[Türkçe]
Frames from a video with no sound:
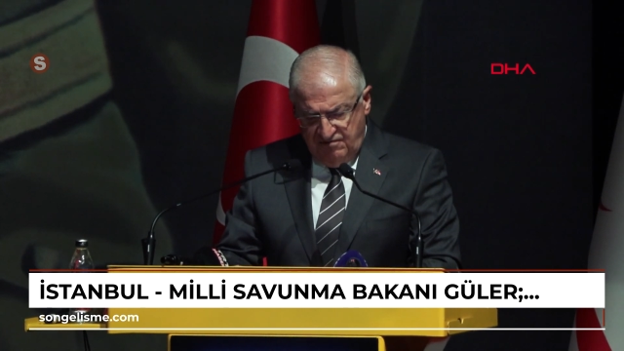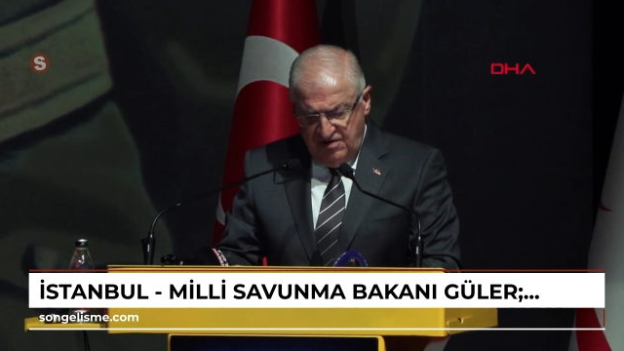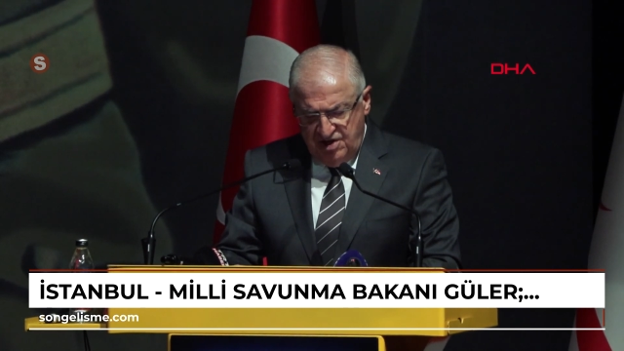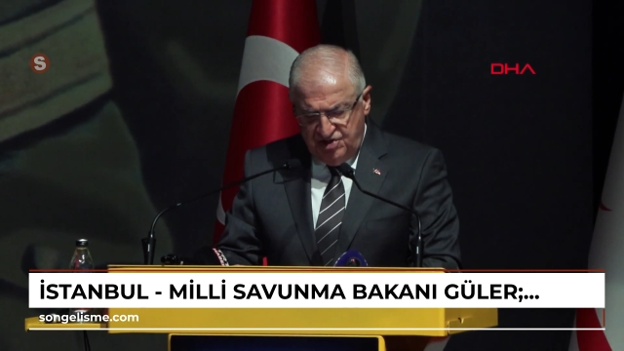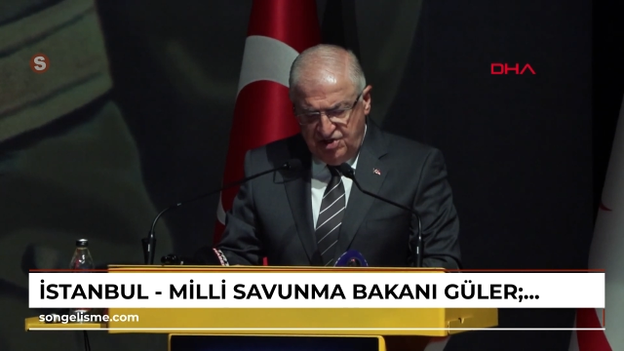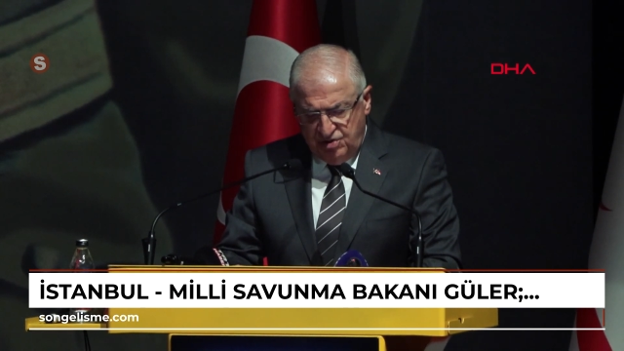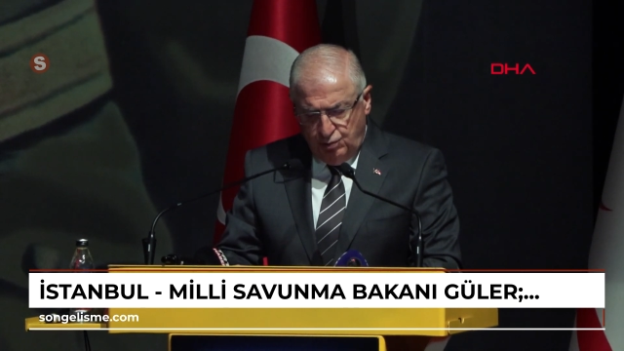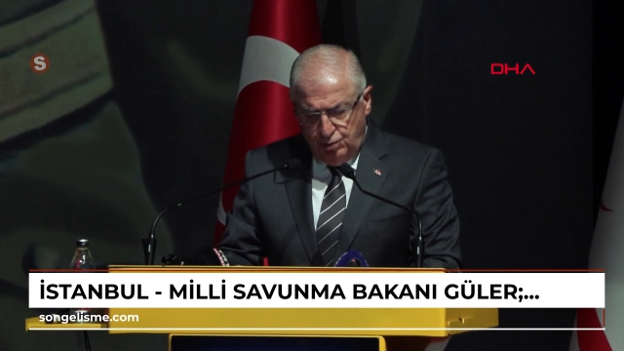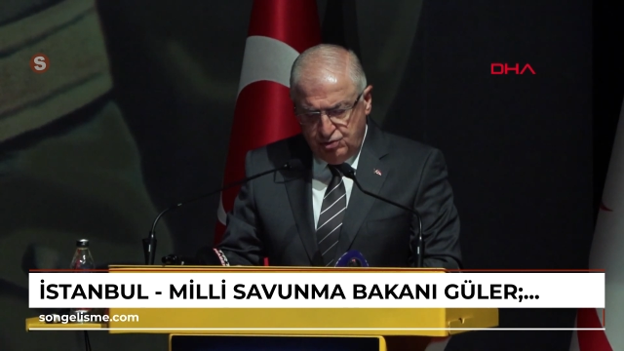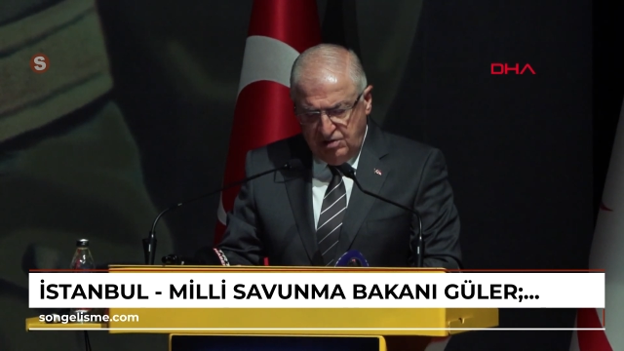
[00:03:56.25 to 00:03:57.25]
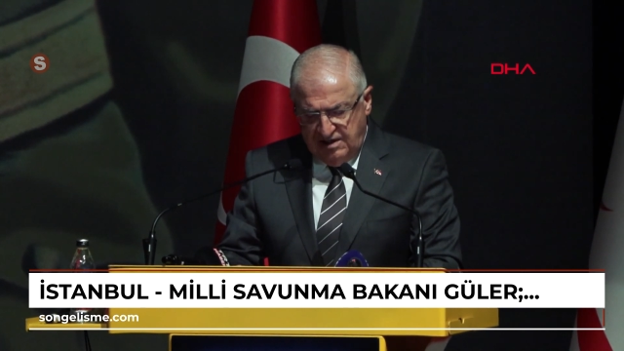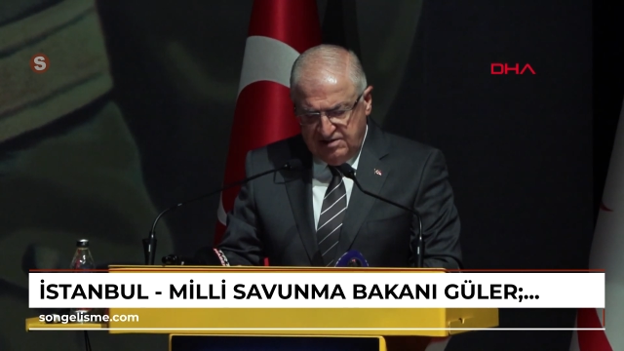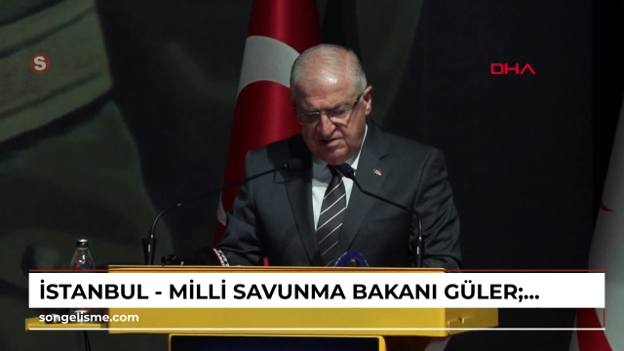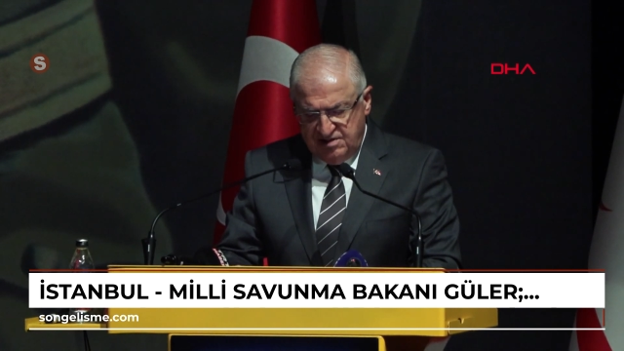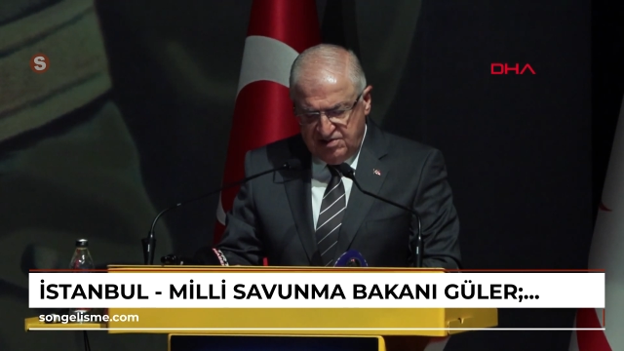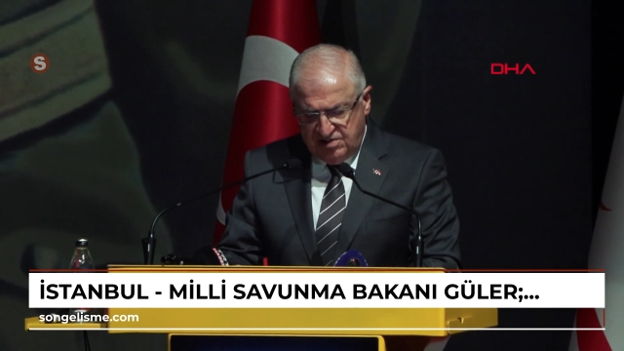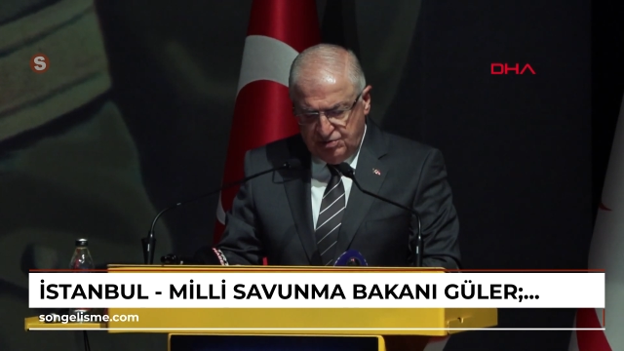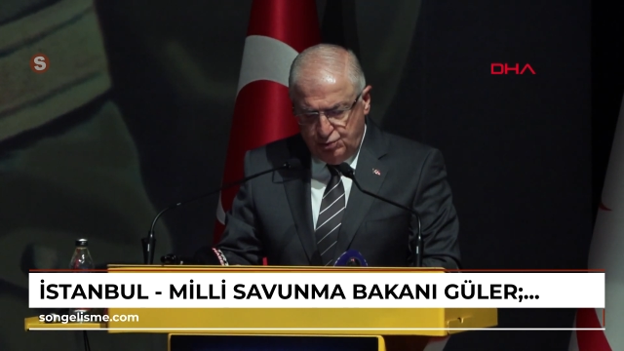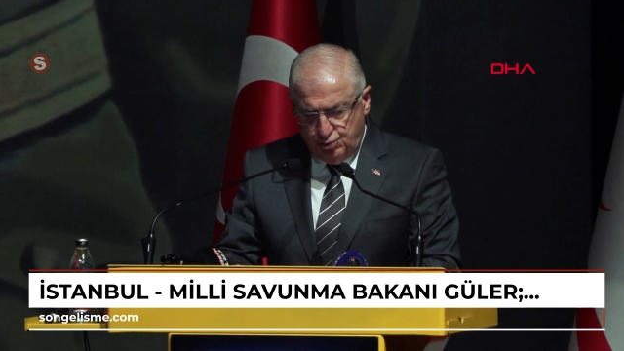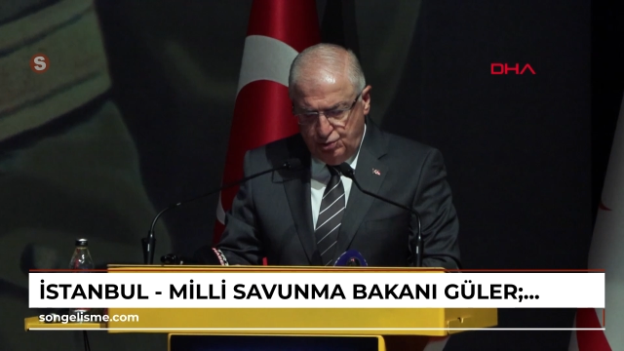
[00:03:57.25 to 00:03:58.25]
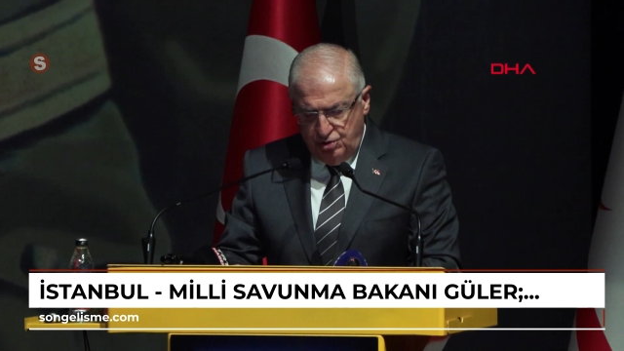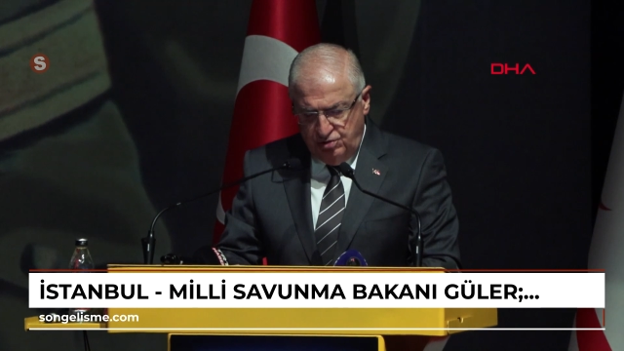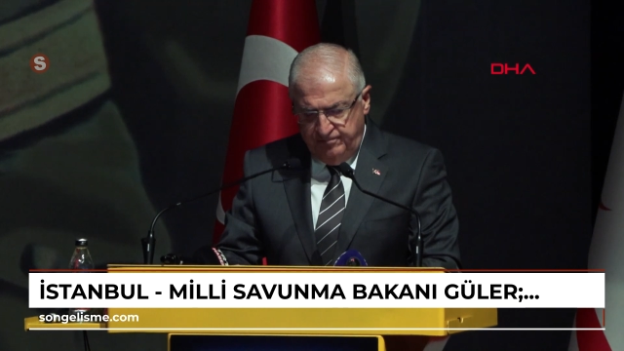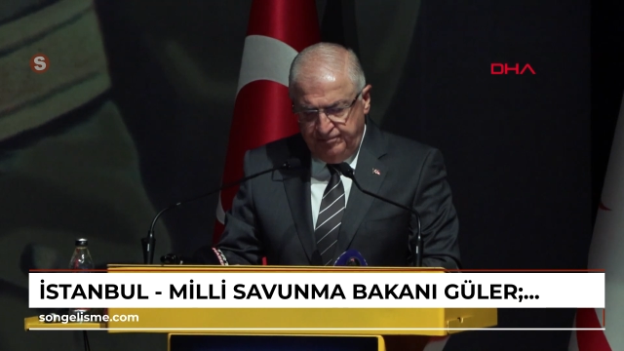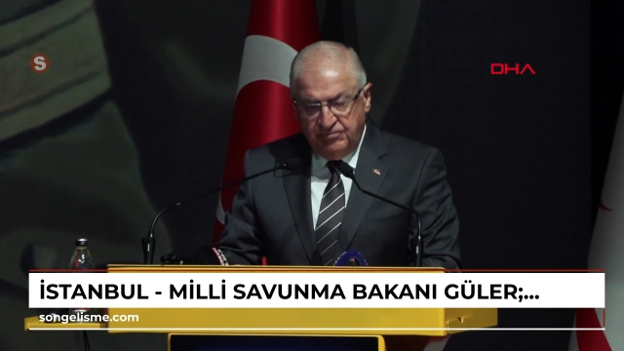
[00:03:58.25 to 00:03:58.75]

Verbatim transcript: ve eşit uluslararası statüsünün